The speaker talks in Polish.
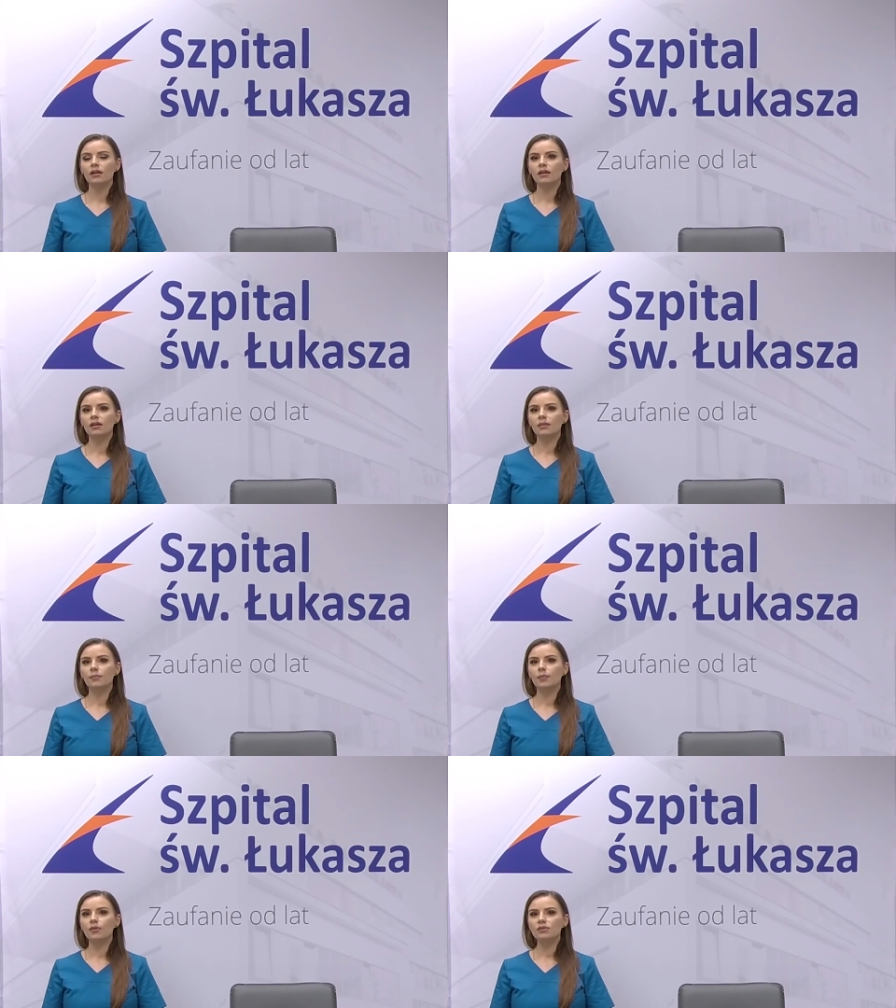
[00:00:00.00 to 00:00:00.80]
E,
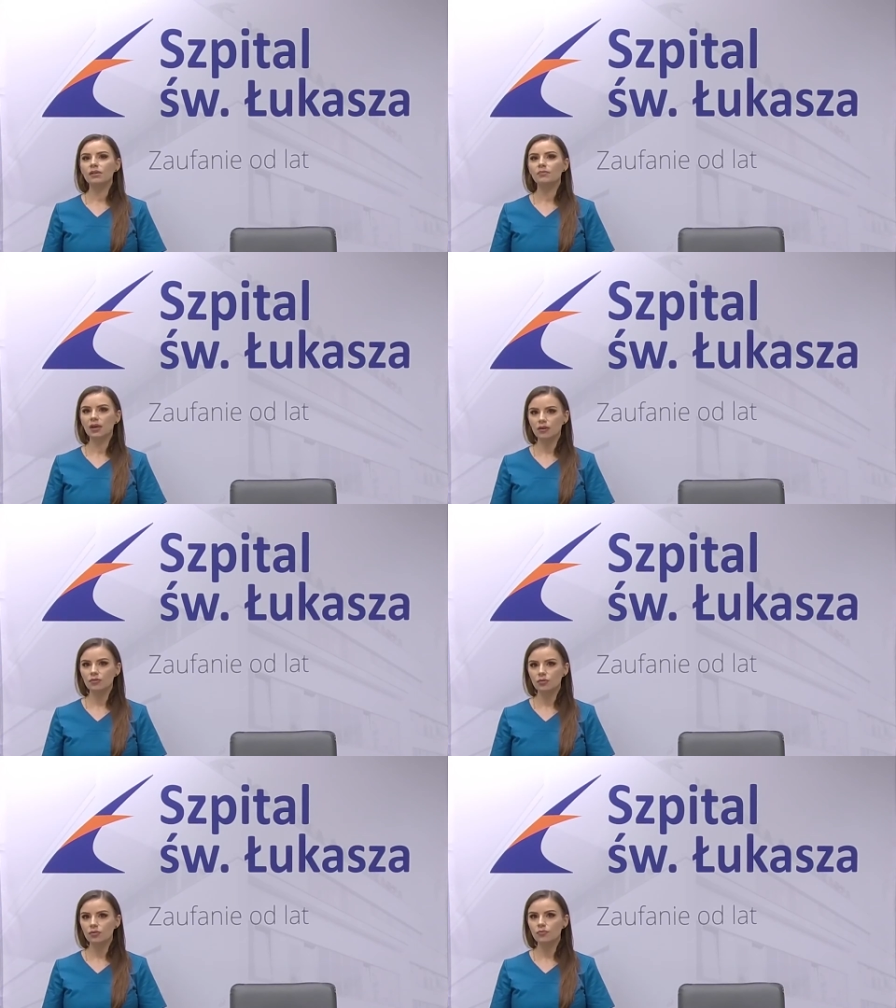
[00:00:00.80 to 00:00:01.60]
po
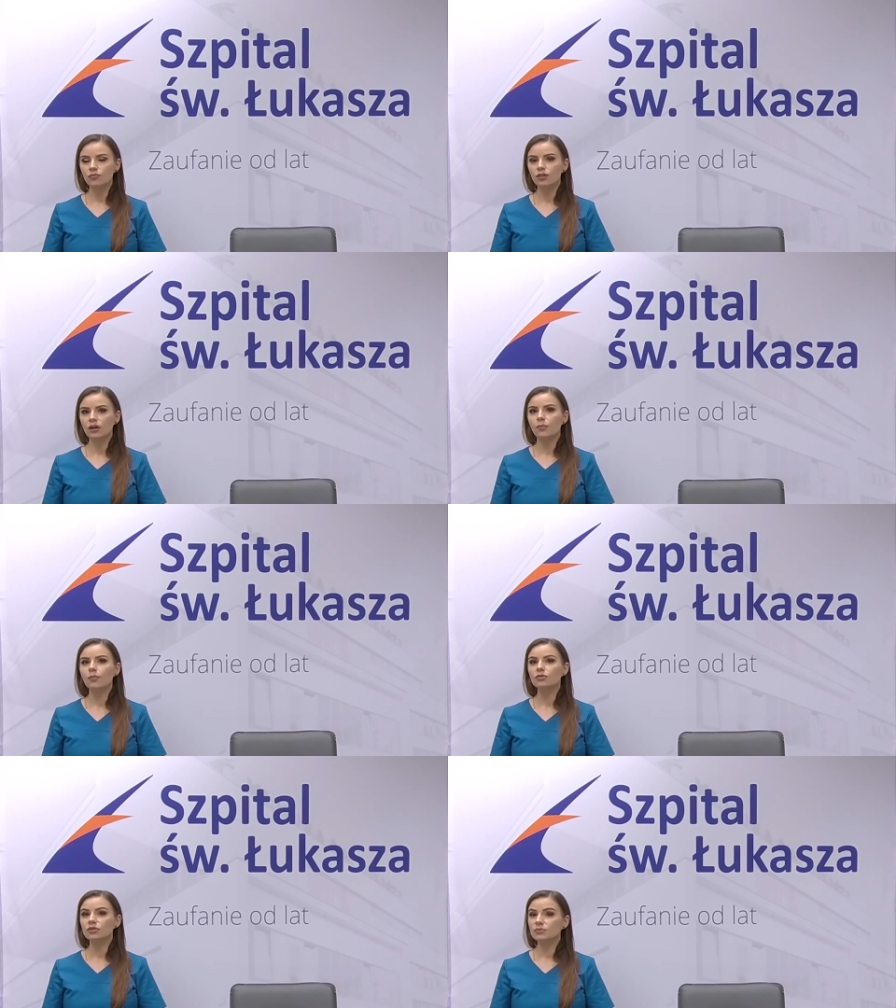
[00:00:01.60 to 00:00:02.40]
zabiegu
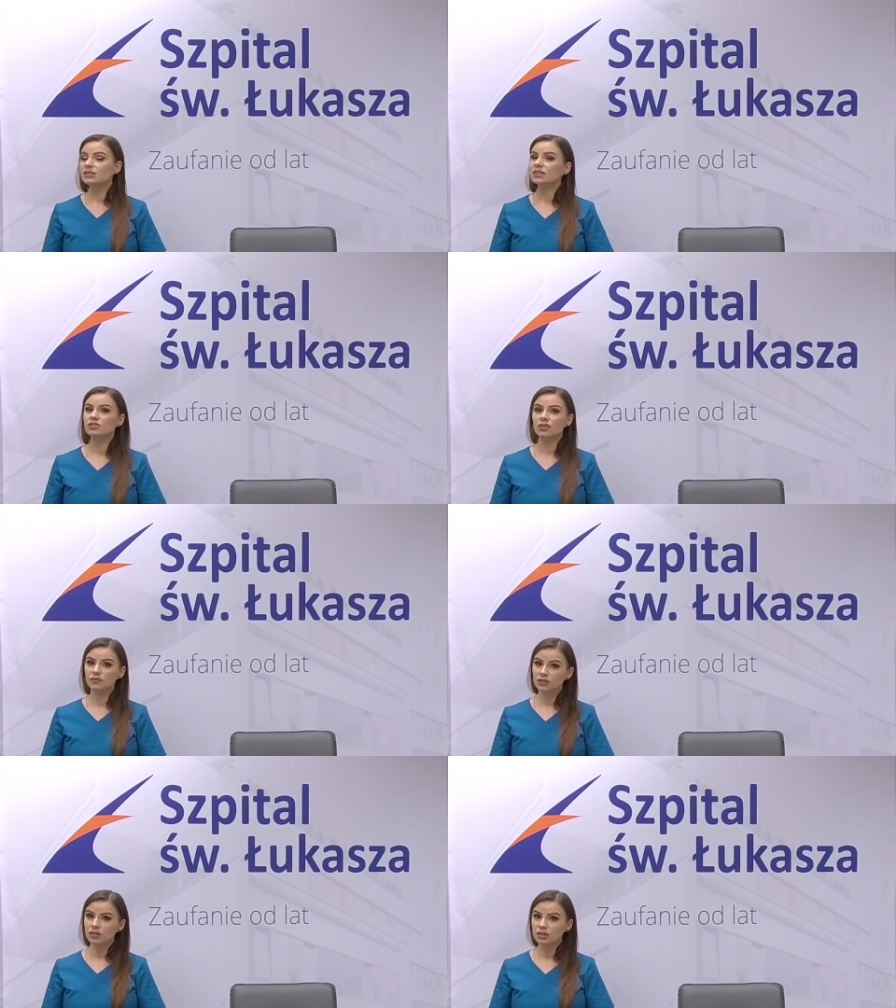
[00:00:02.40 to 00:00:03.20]
może być
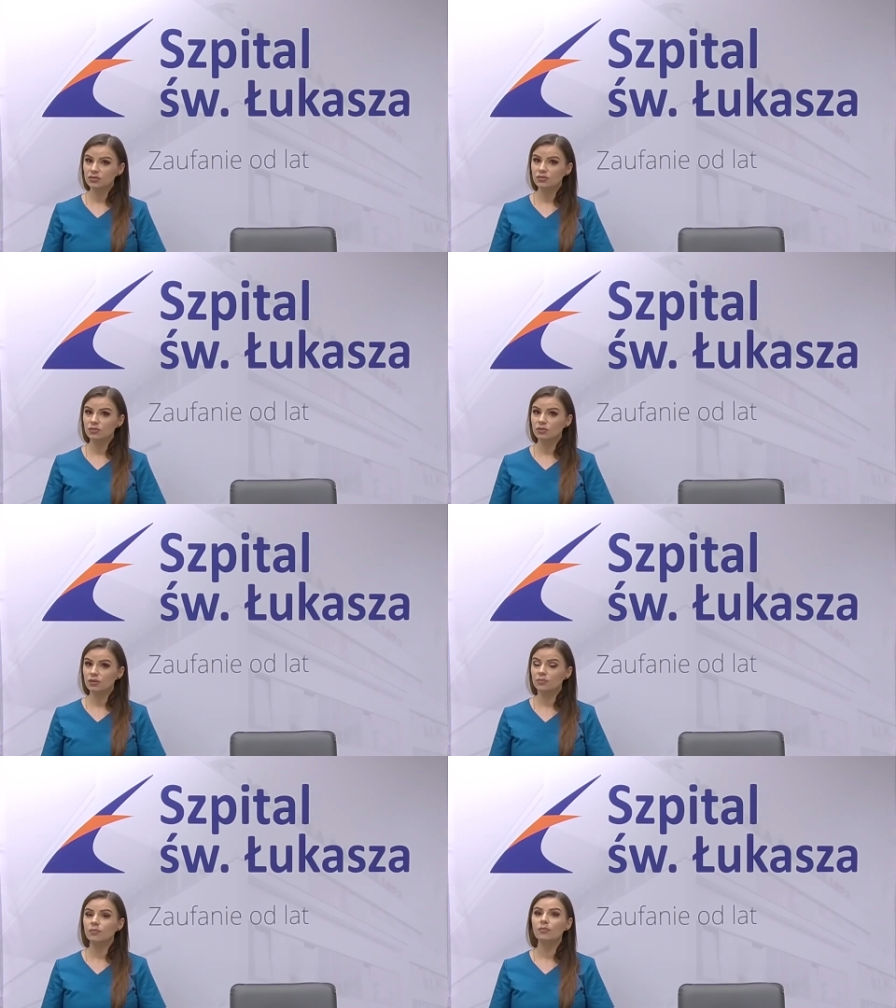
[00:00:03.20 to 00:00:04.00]
zaczerwienienie
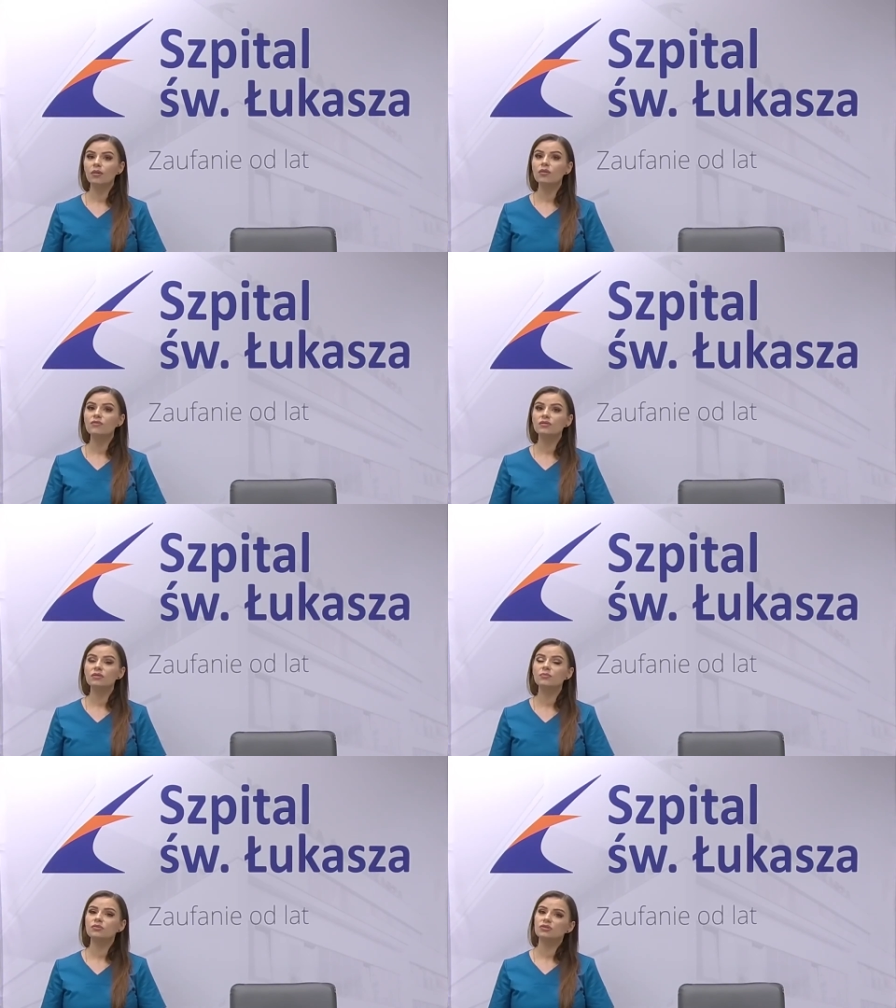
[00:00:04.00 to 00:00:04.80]
skóry. Mogą
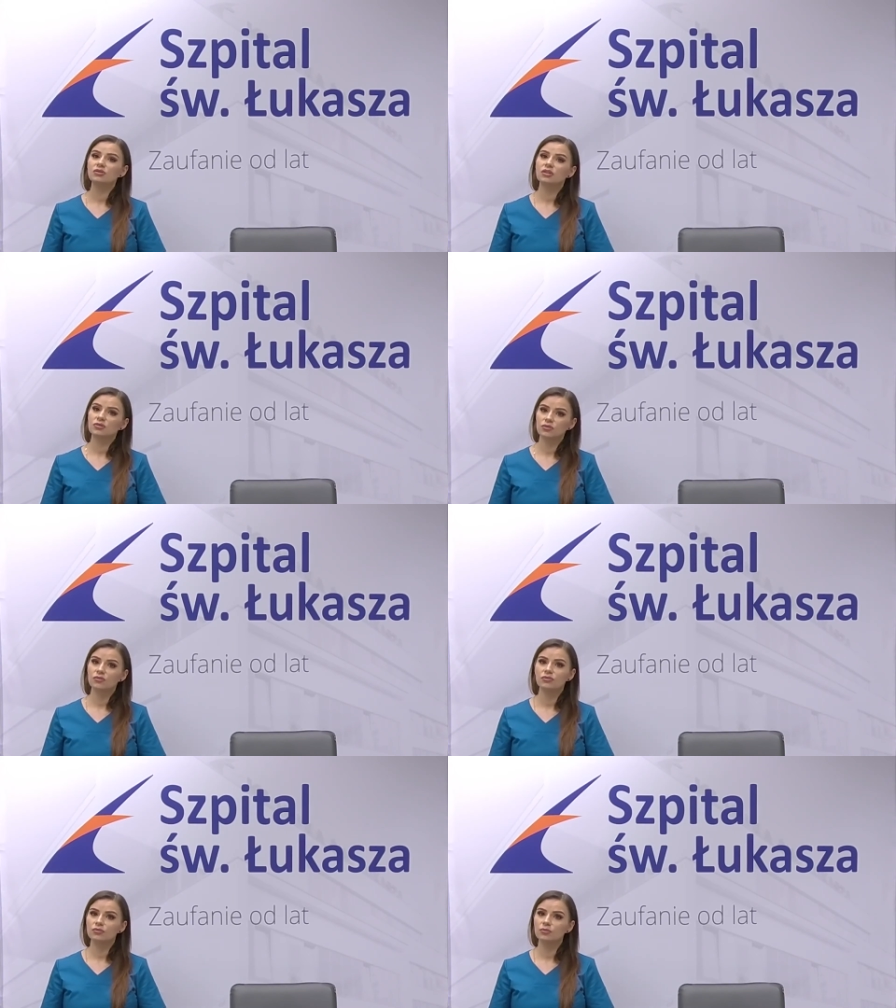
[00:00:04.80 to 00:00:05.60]
wystąpić siniaczki
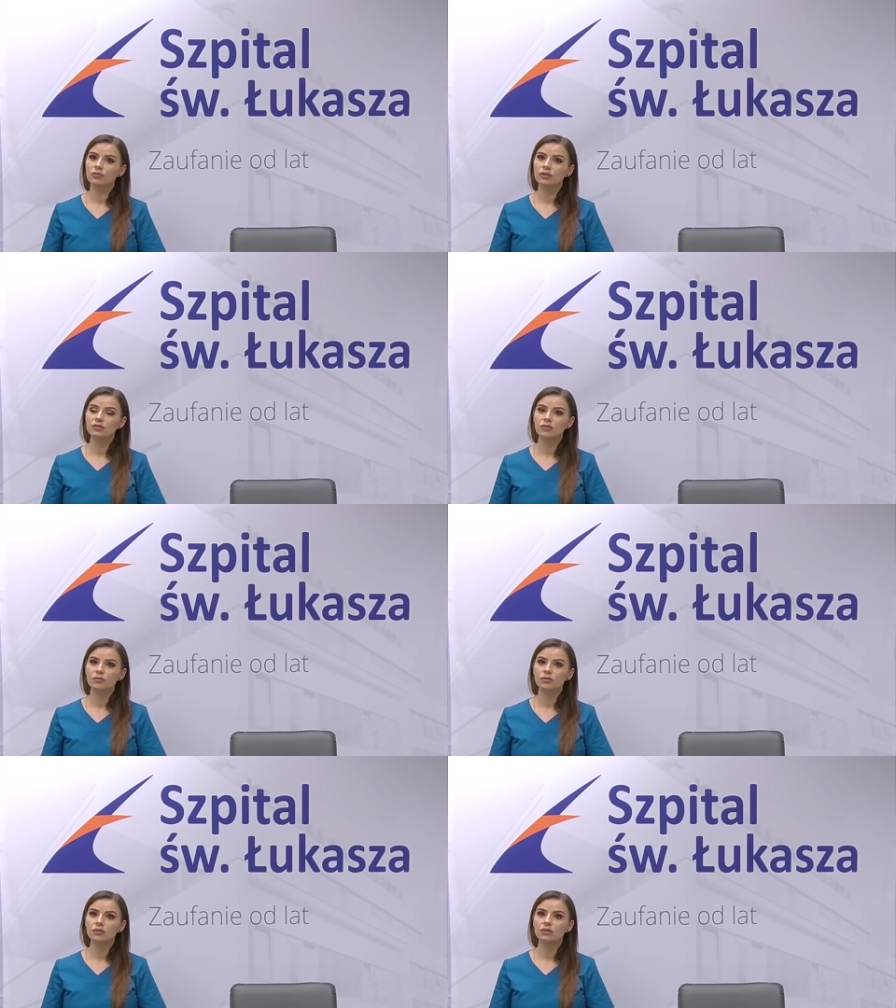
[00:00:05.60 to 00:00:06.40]
u osób, które
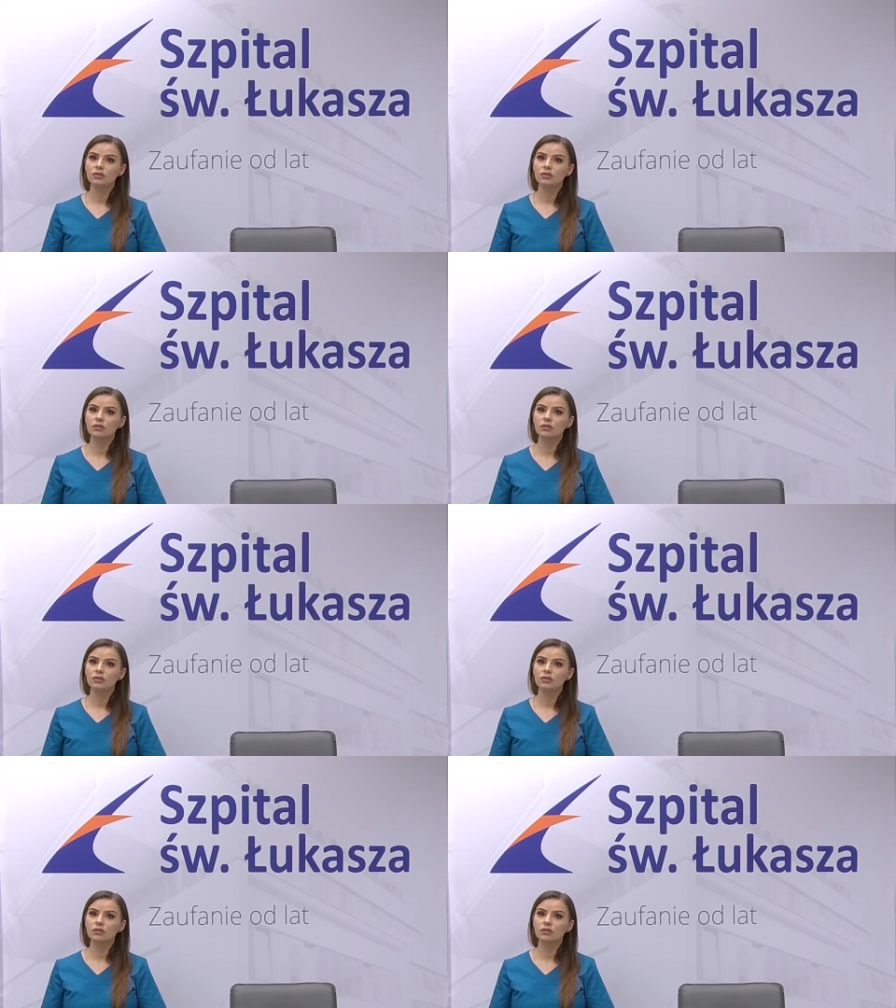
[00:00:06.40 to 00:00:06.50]
są